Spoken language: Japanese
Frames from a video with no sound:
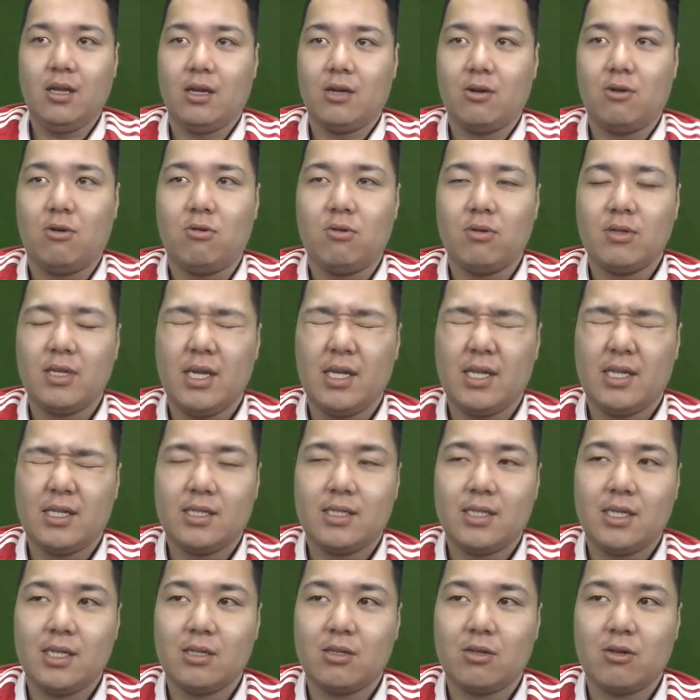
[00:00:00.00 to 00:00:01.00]
ここでいっ
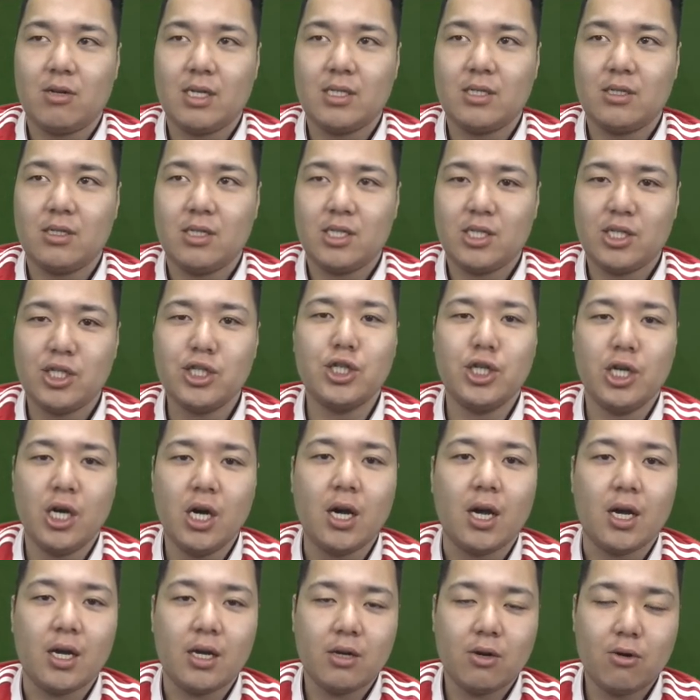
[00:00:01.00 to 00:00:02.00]
てん取らずにすぐ、
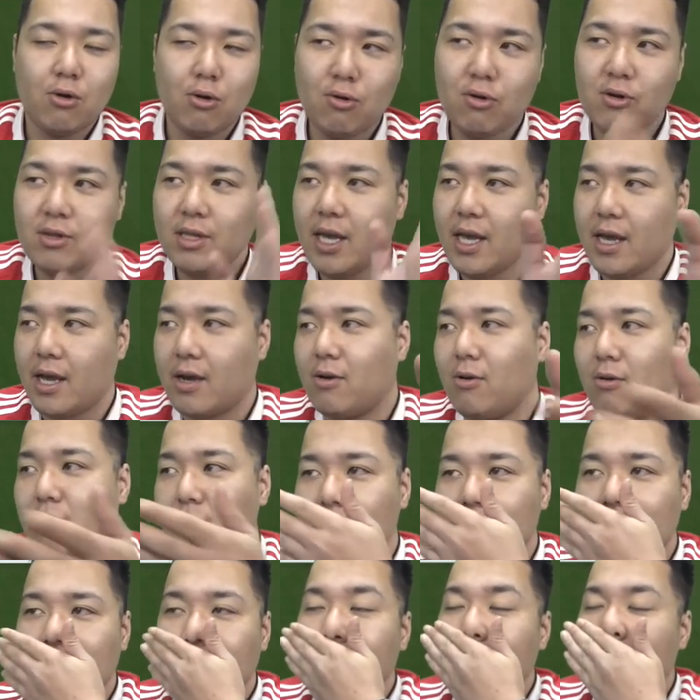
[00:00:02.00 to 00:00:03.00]
ここで、こ
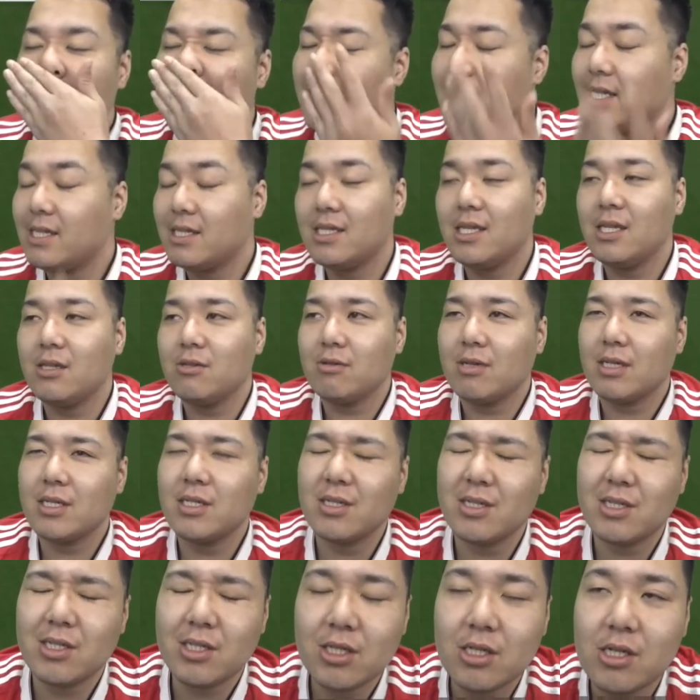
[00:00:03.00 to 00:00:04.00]
の攻めでいってん取ら
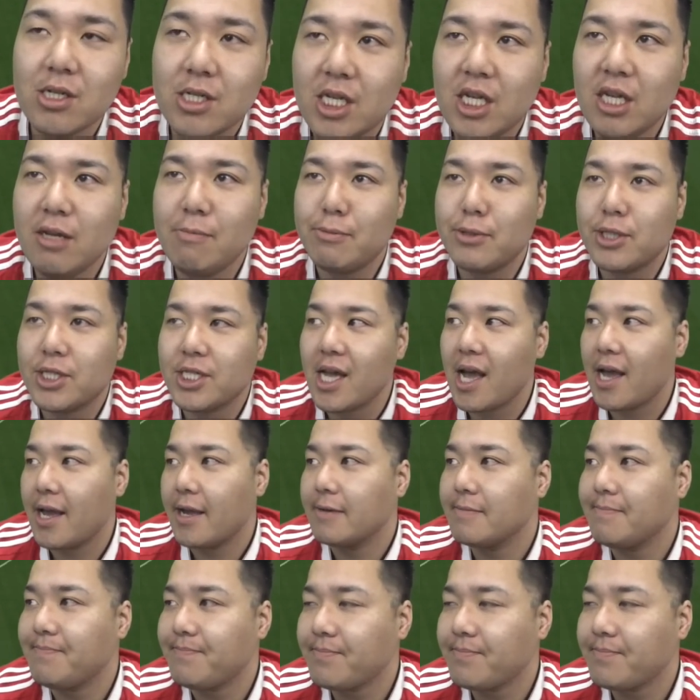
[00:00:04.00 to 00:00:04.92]
ずにすぐキープしたい。